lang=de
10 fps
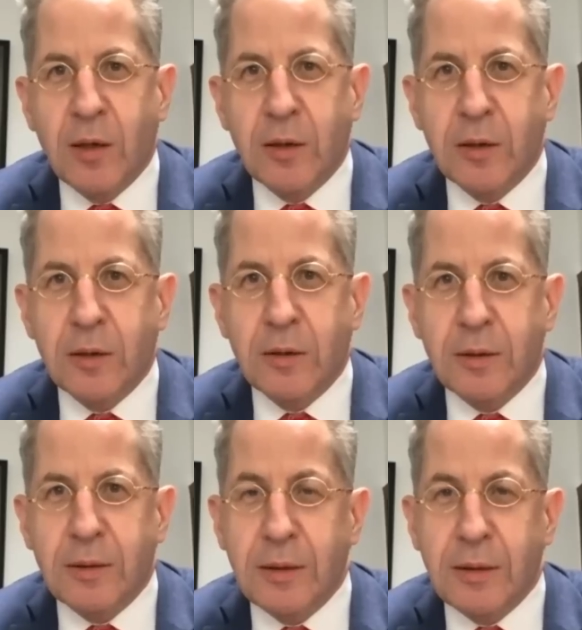Äh,
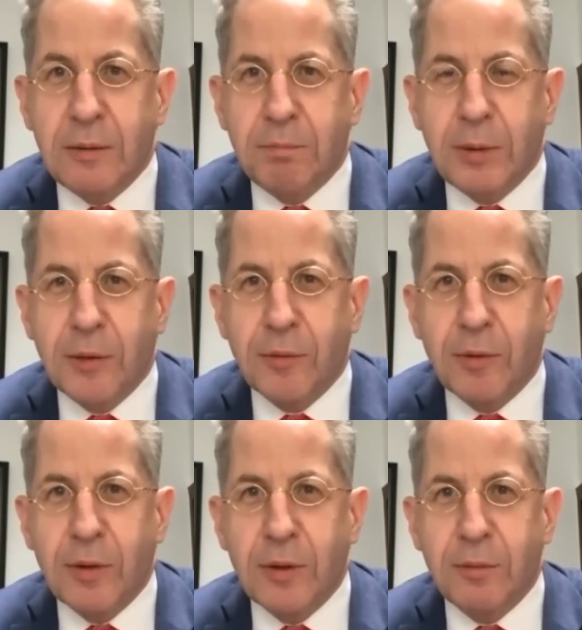ich
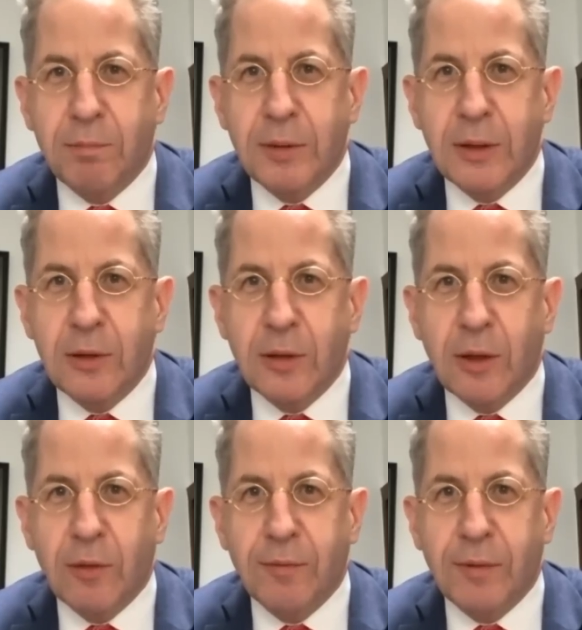persönlich bin nicht
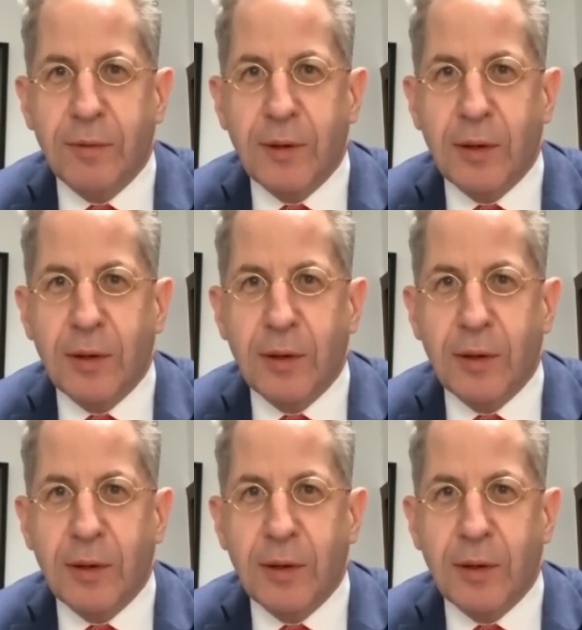der Auffassung,